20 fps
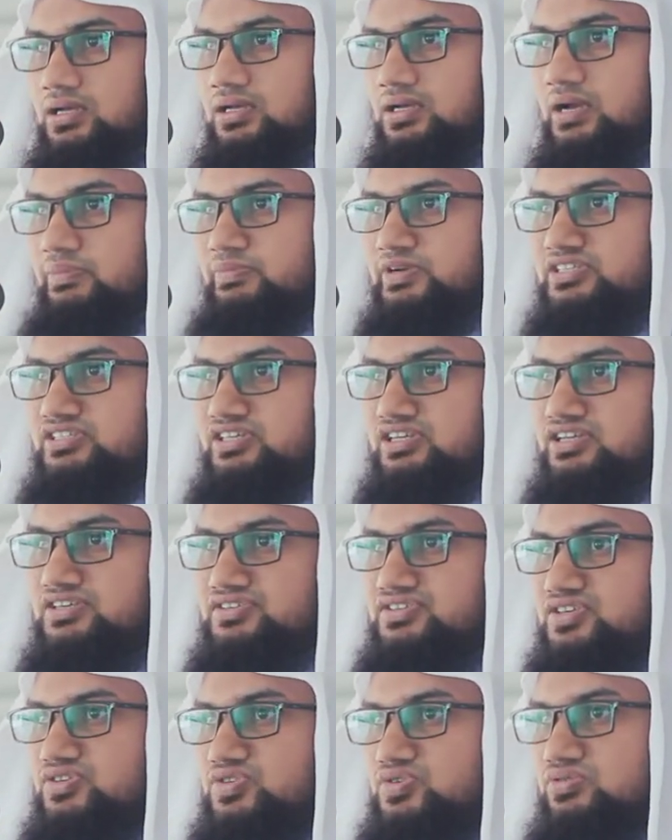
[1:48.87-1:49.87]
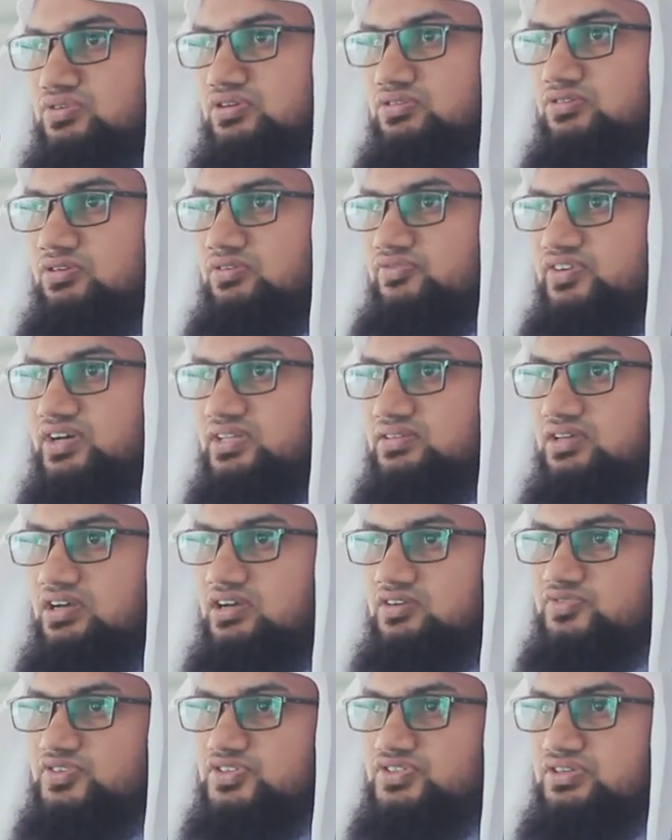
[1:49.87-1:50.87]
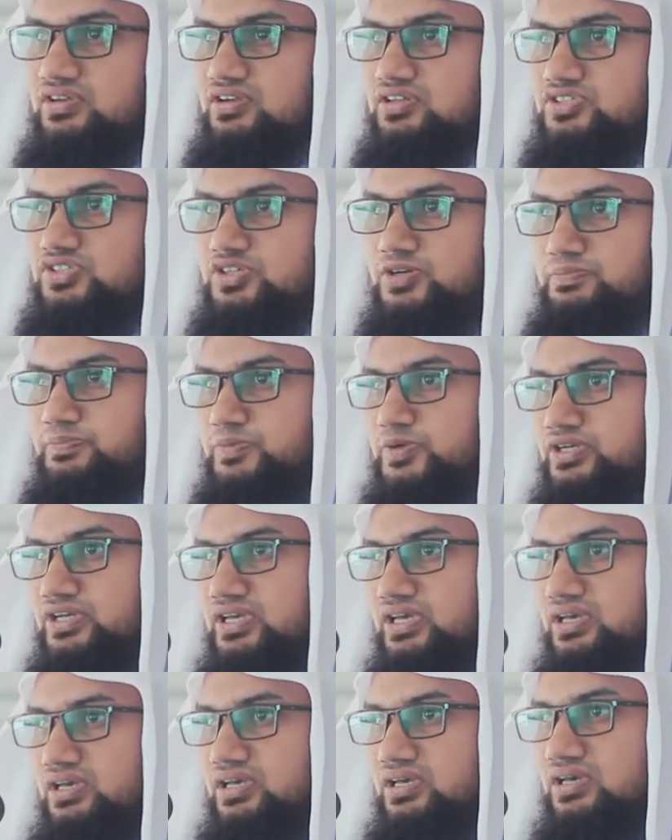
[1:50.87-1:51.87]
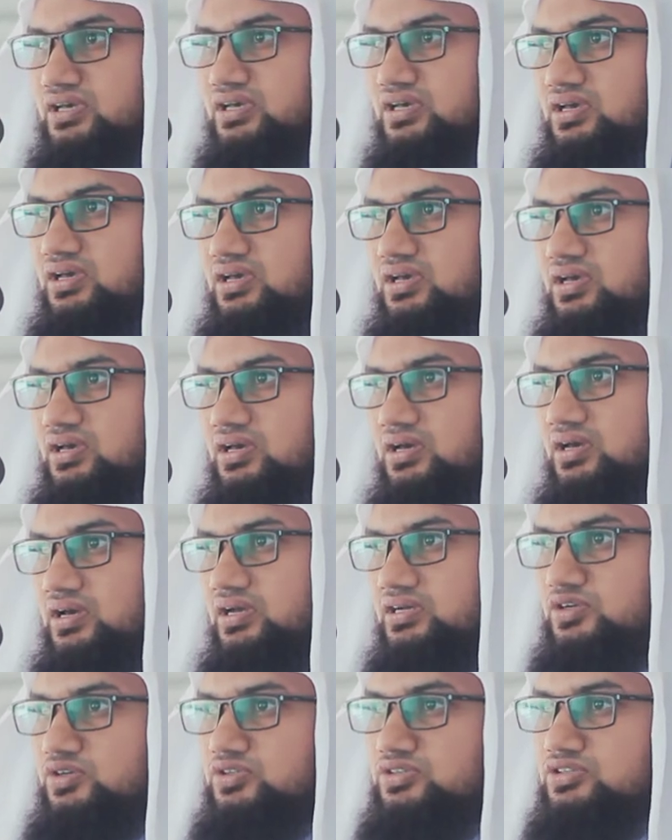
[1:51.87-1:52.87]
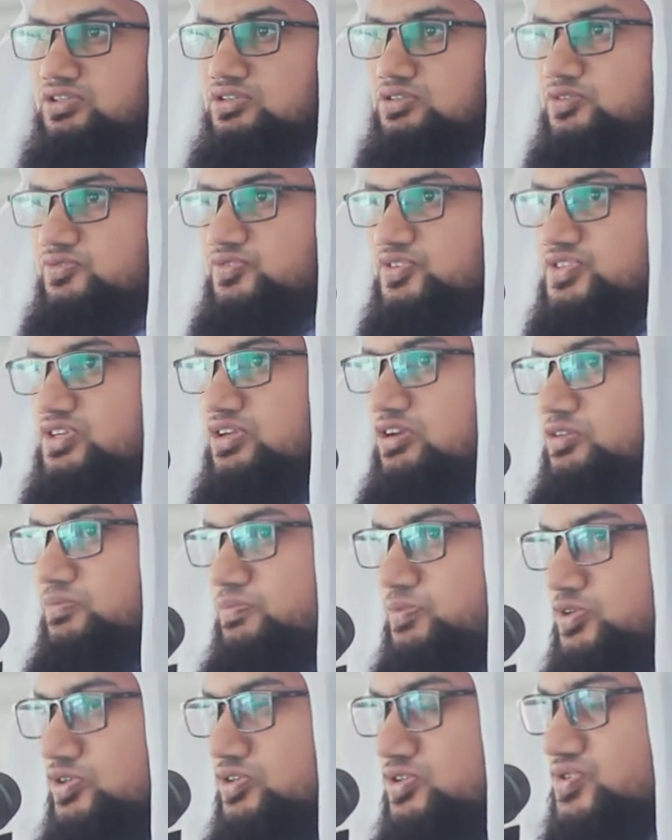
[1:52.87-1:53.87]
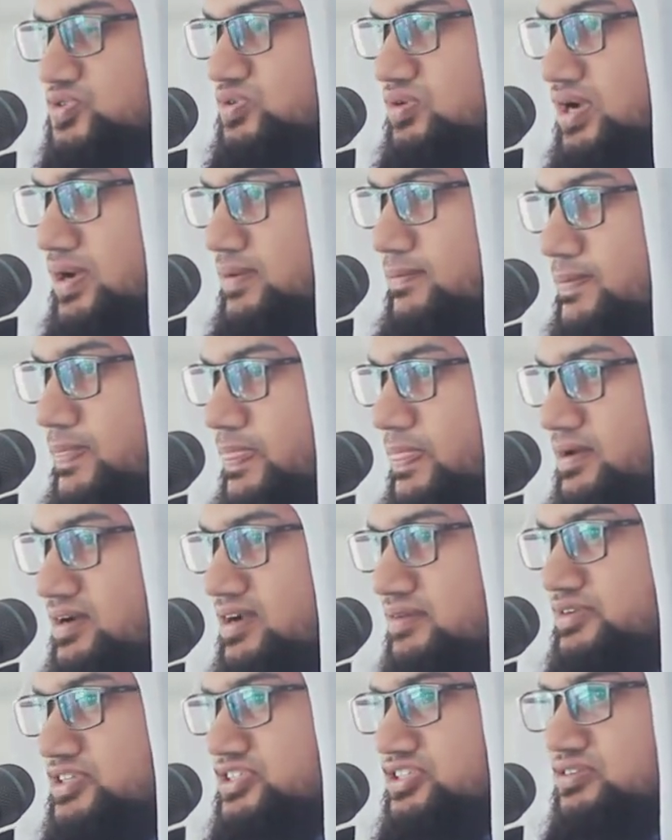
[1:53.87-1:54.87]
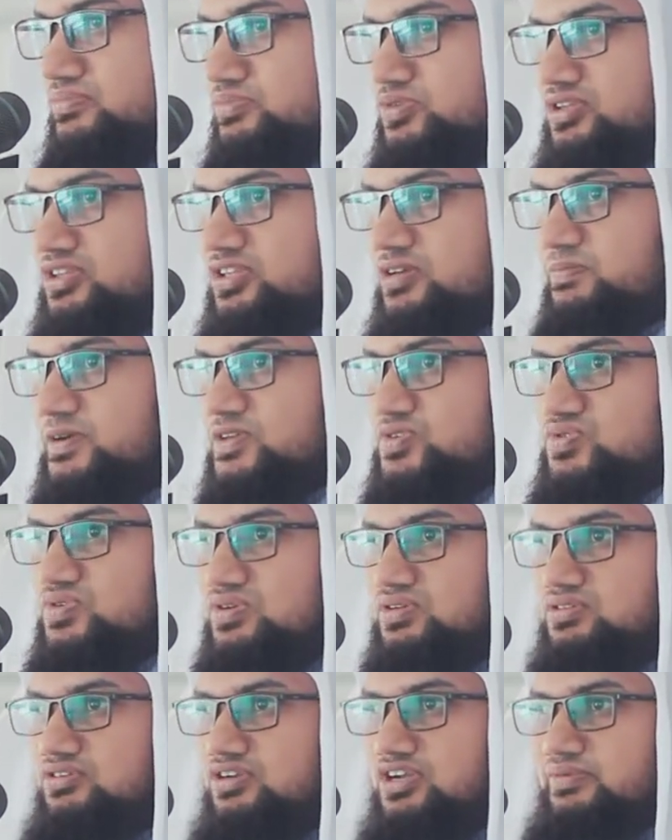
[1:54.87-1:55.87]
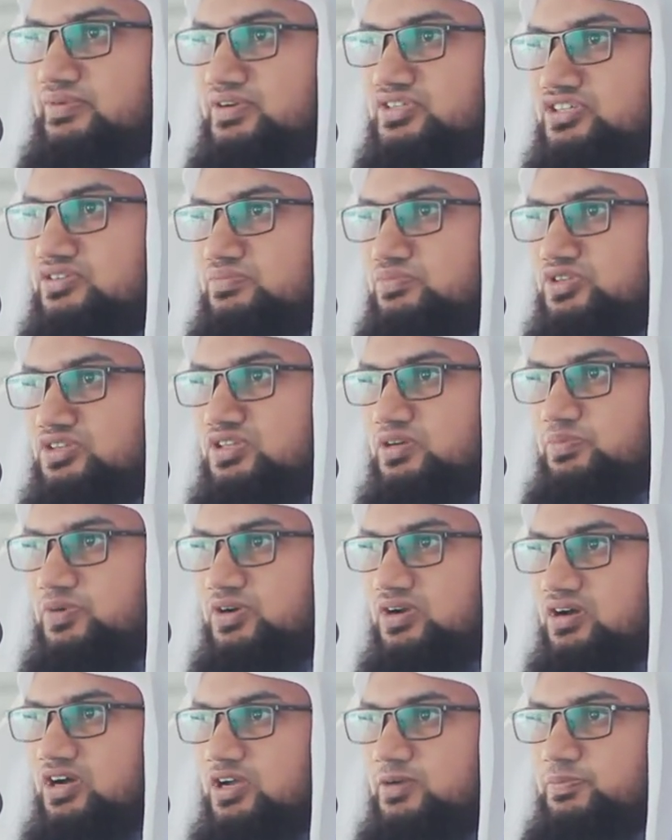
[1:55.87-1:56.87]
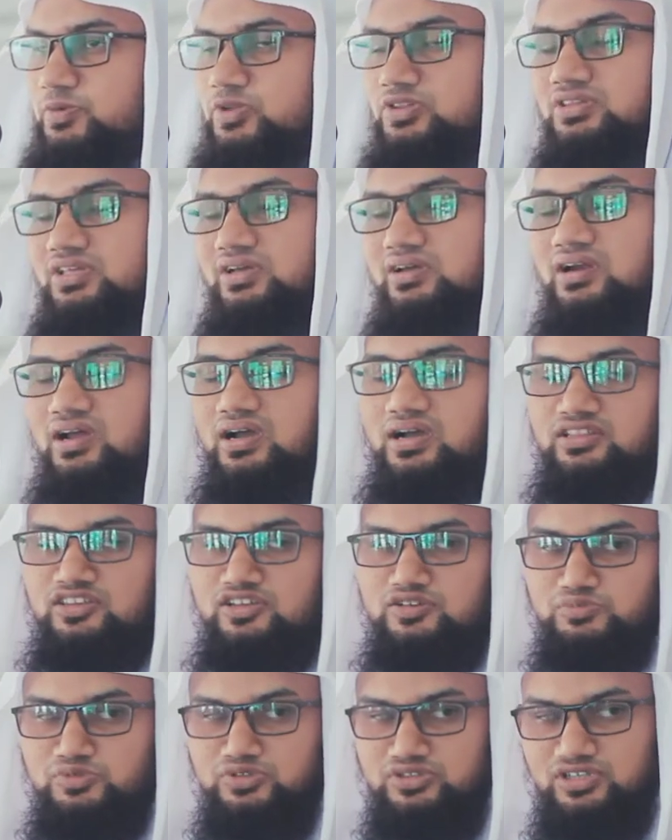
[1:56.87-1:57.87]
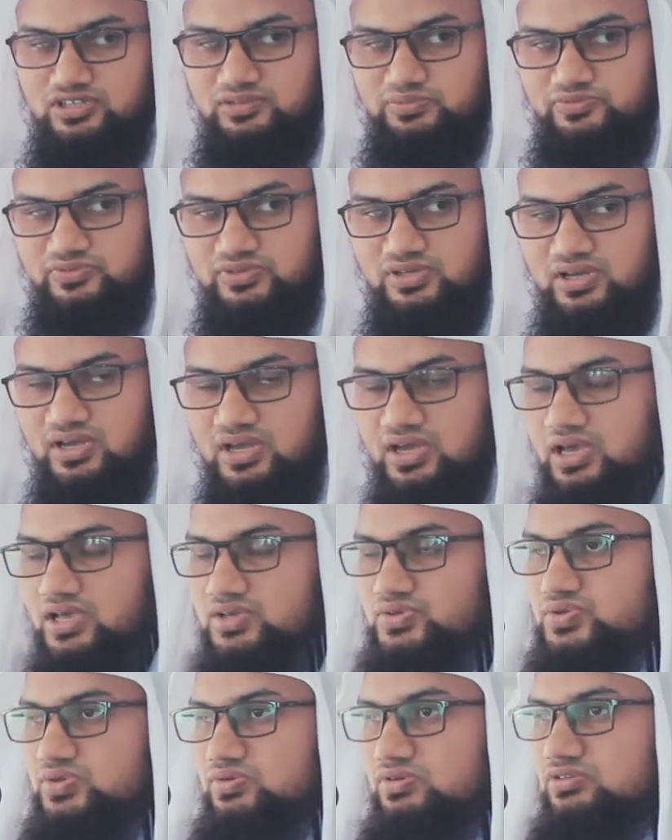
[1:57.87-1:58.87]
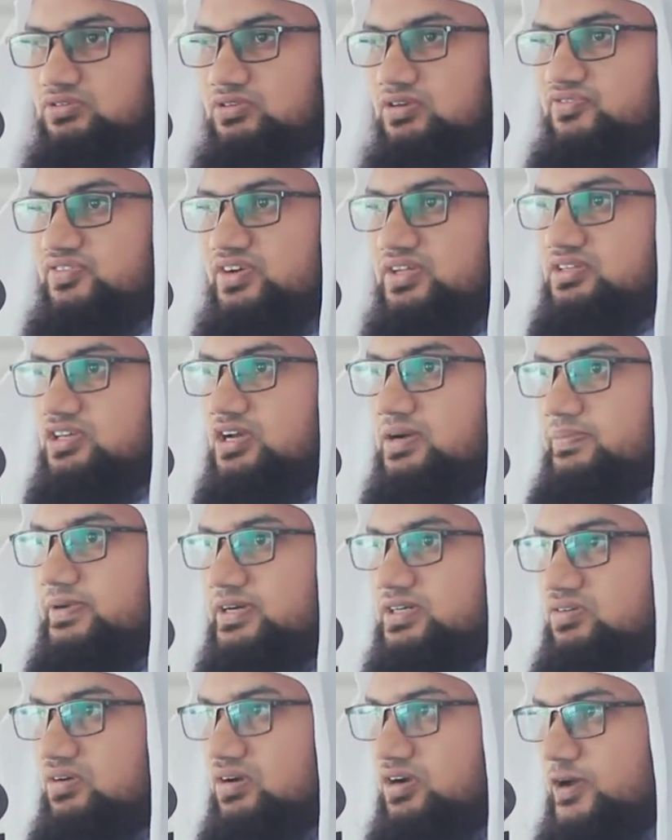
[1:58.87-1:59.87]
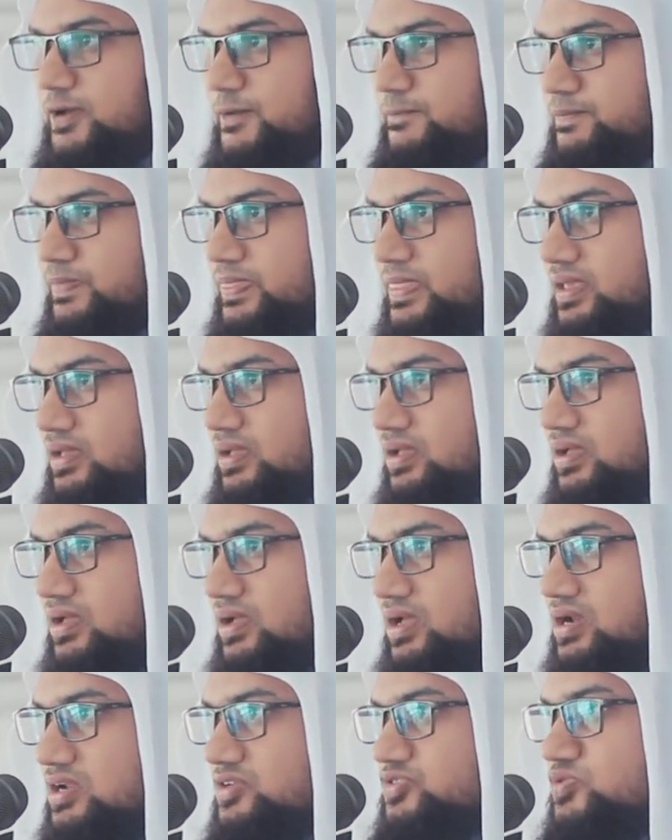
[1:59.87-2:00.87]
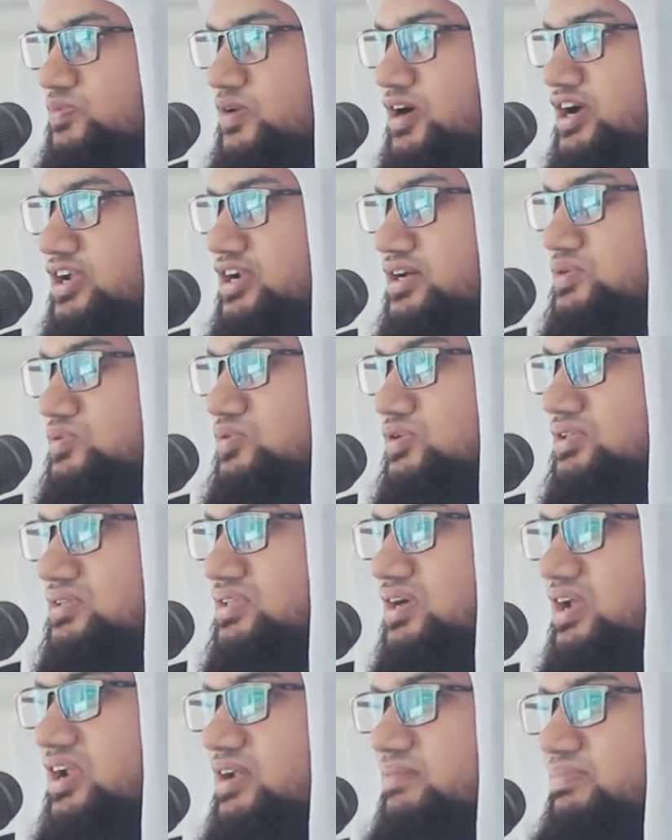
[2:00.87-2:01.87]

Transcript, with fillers: আমরা জেনেছি সুরতুল ফাতেহার ফজিলত সম্পর্কে এটা অত্যন্ত ফজিলতপূর্ণ সুরা নামাজের মধ্যে বা শক্ত নামাজের মধ্যে পড়া হয় প্রত্যেক রাকাতের মধ্যেই এই সুরাতুল ফাতিহা পাঠ করা হয় আল্লাহ সুবহানাহু তাআলা